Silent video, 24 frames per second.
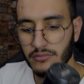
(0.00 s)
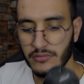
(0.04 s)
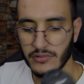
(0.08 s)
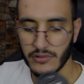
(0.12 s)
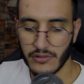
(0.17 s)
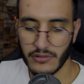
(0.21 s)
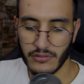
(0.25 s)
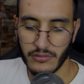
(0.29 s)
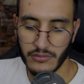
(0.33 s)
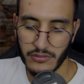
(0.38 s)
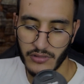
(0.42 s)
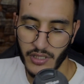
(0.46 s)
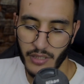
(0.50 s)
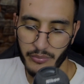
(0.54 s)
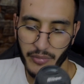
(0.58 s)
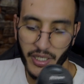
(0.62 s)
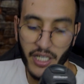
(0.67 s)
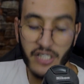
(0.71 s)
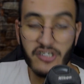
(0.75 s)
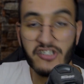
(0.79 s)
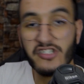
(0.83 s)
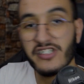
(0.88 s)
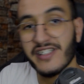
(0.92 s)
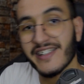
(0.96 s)
آه،
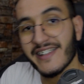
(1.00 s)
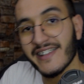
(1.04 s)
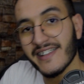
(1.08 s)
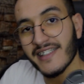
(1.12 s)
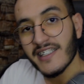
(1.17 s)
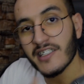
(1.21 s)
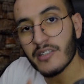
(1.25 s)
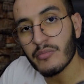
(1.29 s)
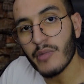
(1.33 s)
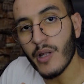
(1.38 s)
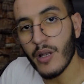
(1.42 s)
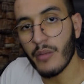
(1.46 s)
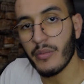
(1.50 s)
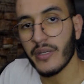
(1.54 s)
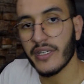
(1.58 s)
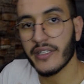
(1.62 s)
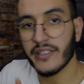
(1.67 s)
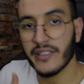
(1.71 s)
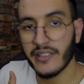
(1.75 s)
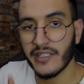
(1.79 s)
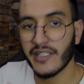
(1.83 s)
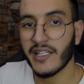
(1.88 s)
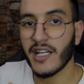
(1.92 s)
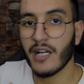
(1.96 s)
وكنبقى نشد الناس من
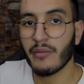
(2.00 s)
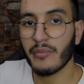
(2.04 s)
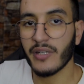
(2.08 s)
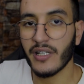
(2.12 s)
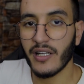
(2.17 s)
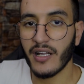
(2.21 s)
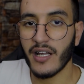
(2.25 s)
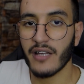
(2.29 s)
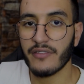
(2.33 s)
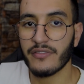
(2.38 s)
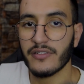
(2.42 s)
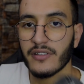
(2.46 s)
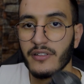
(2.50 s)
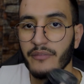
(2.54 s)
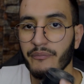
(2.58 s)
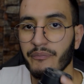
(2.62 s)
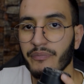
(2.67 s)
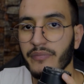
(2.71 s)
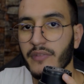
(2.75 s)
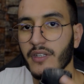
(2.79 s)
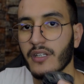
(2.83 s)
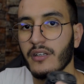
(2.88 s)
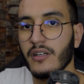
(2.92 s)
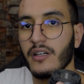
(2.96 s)
البعيد ديك كاميرا خفيه
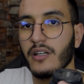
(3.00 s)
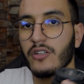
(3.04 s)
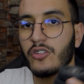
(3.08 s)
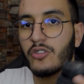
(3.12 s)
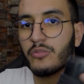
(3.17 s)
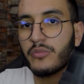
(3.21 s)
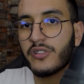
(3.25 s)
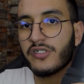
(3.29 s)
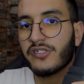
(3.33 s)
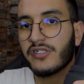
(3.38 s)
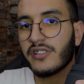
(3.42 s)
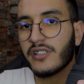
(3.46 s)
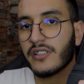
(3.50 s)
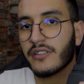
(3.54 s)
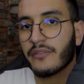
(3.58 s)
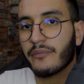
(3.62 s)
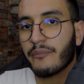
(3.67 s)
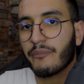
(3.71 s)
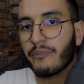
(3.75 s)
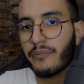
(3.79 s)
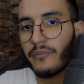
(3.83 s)
هادو ما شتيه